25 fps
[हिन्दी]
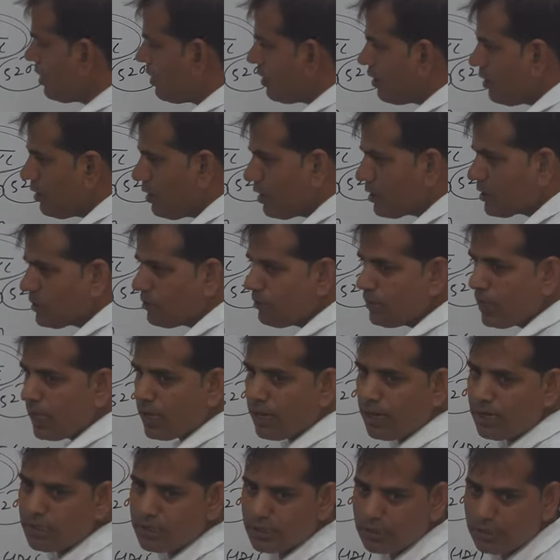लक्ष्मी
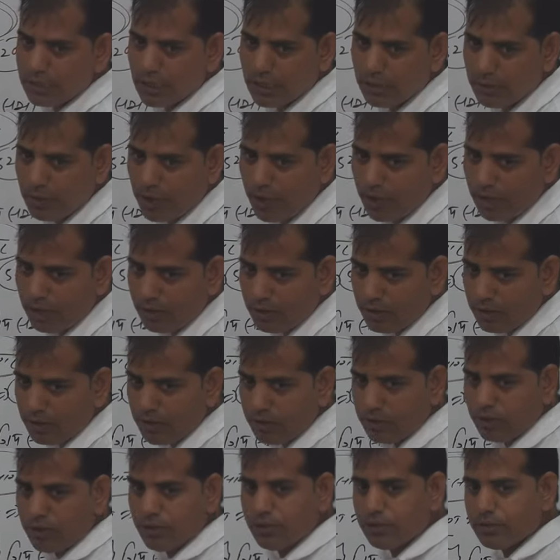नारायण जी झरवाल
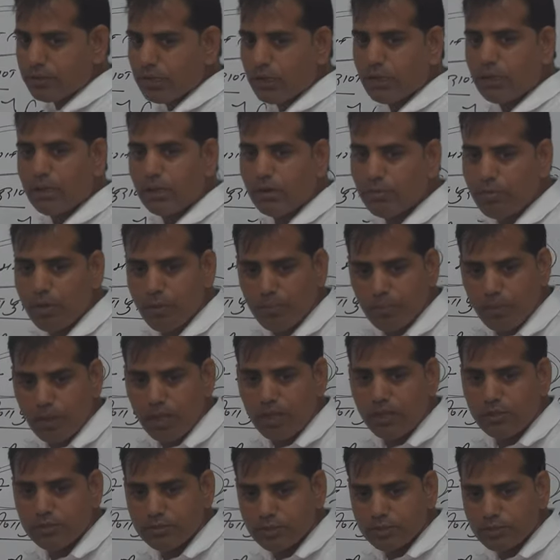ठक्कर बप्पा
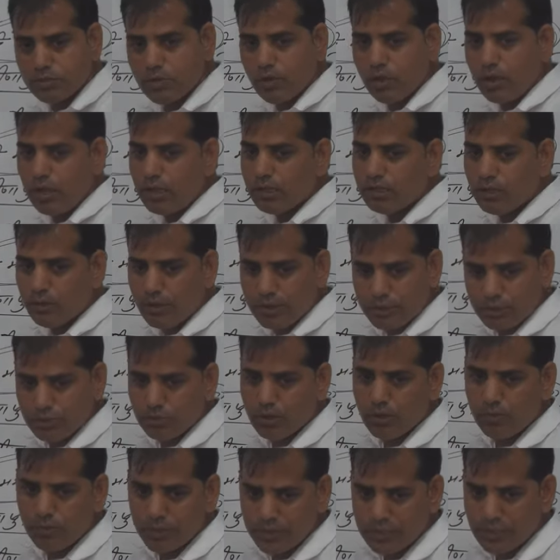जिसको आदिवासियों का
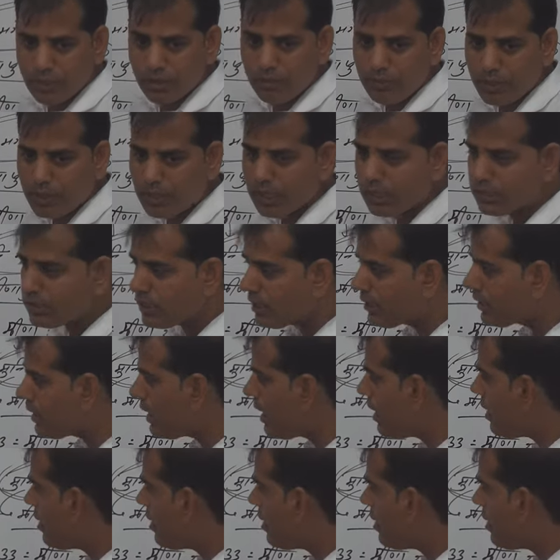मसीहा भी कहा जाता है